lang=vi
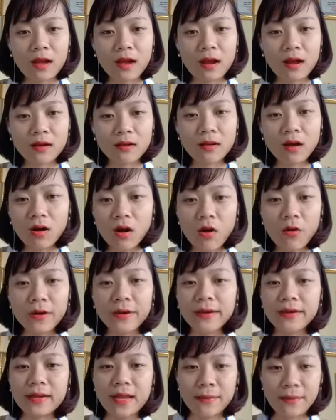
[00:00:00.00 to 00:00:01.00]
cơ
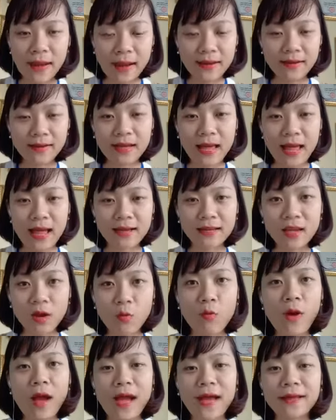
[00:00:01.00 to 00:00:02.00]
hội để bán được hàng
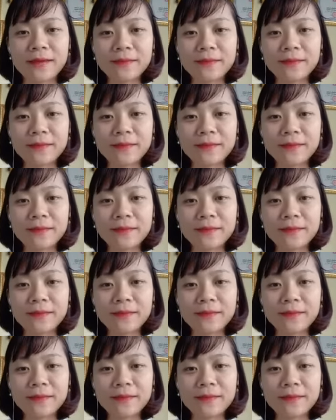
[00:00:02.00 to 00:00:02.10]
hiệu quả.